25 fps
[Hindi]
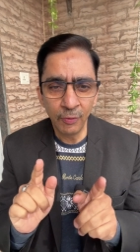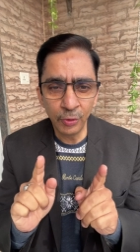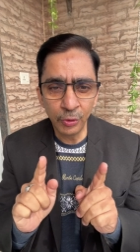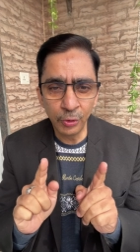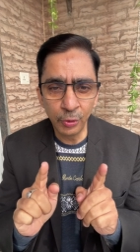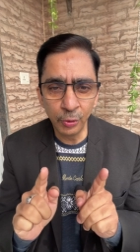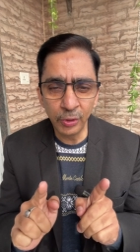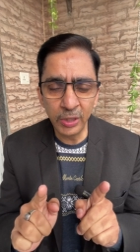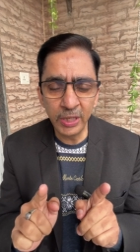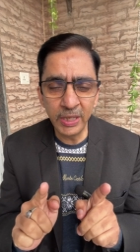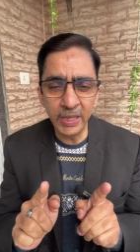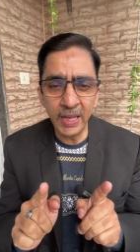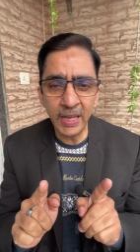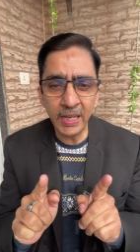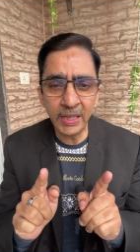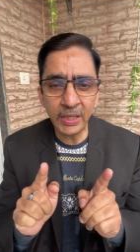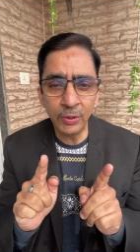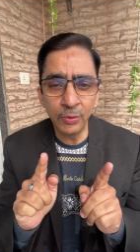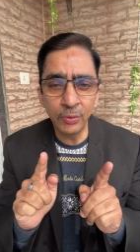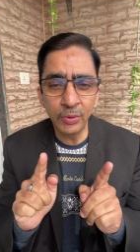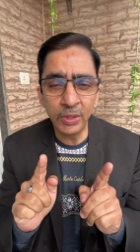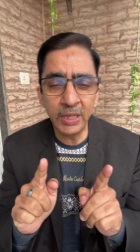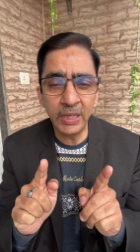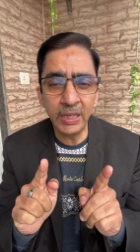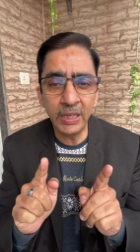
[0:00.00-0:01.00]
वो दुखी है
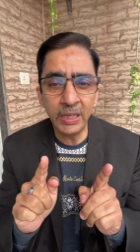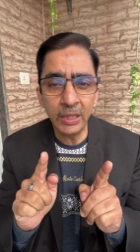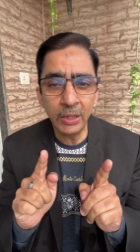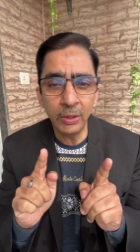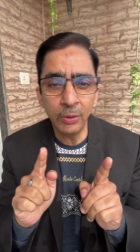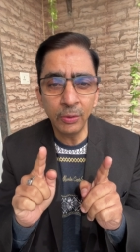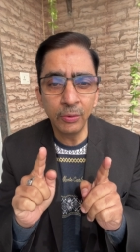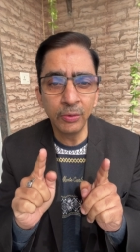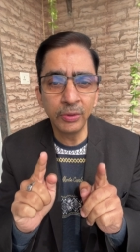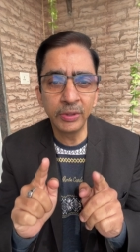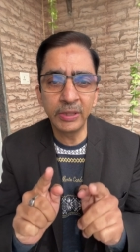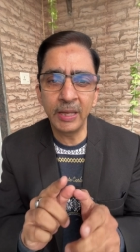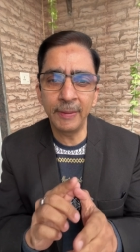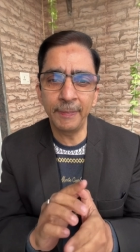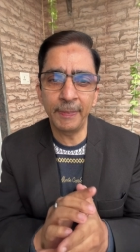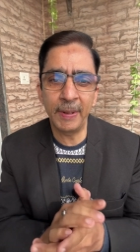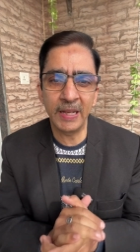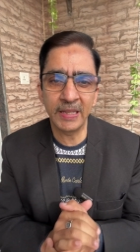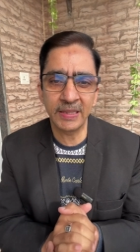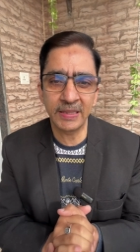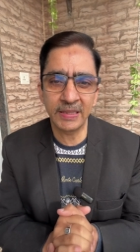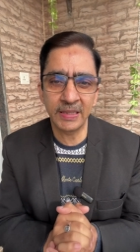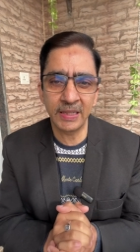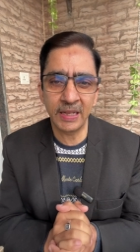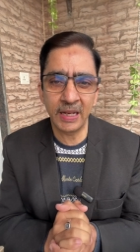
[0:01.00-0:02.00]
क्योंकि उनके
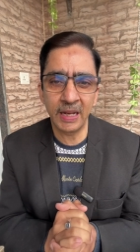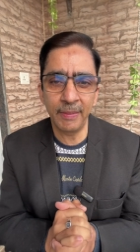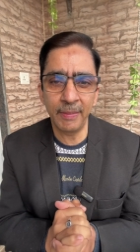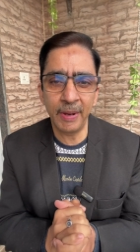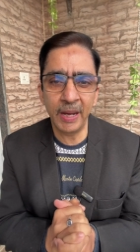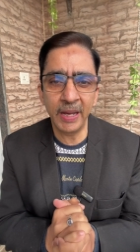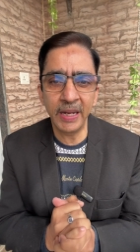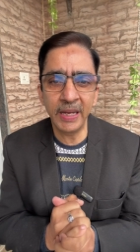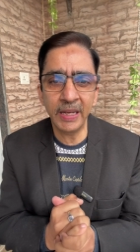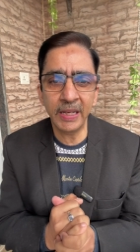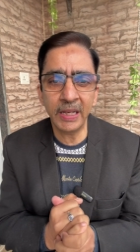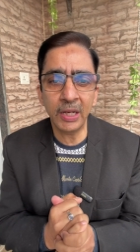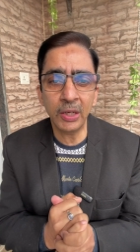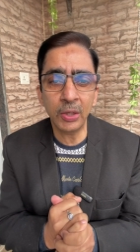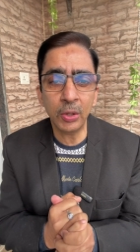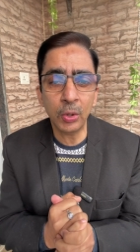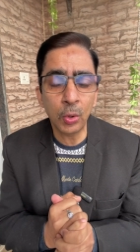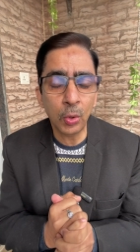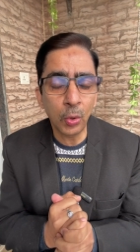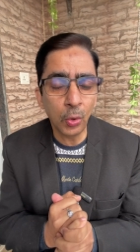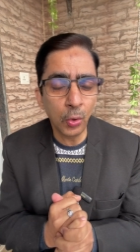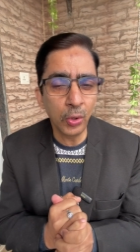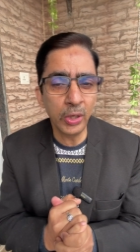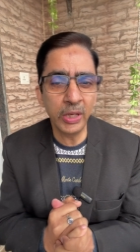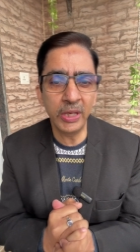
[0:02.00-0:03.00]
पास कमाने का
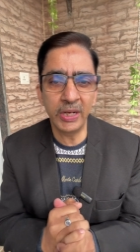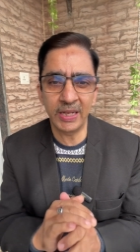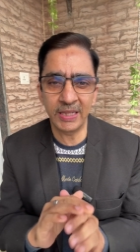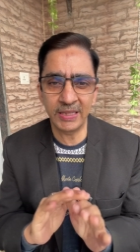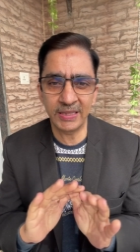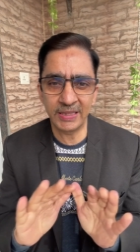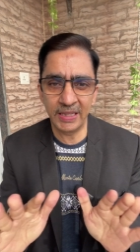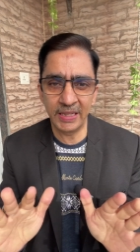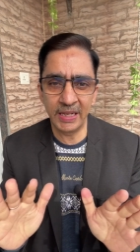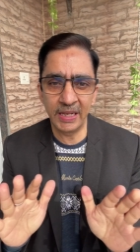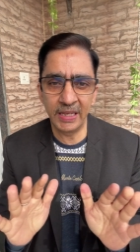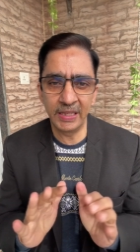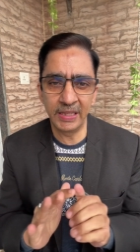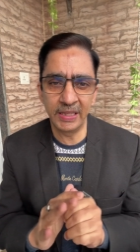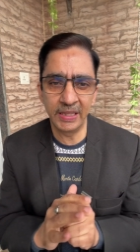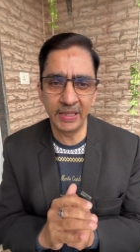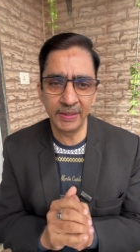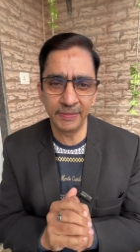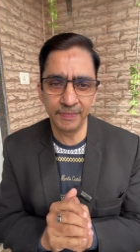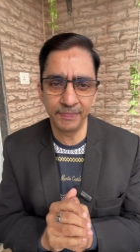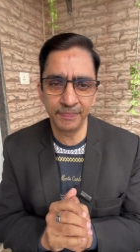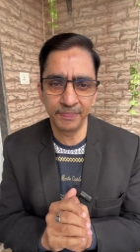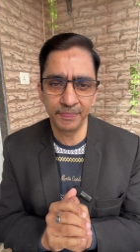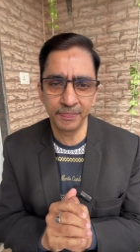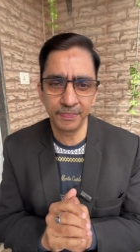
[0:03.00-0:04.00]
कोई रास्ता नहीं
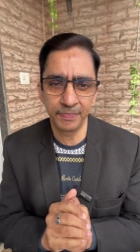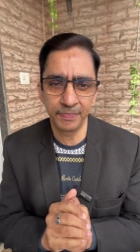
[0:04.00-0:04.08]
है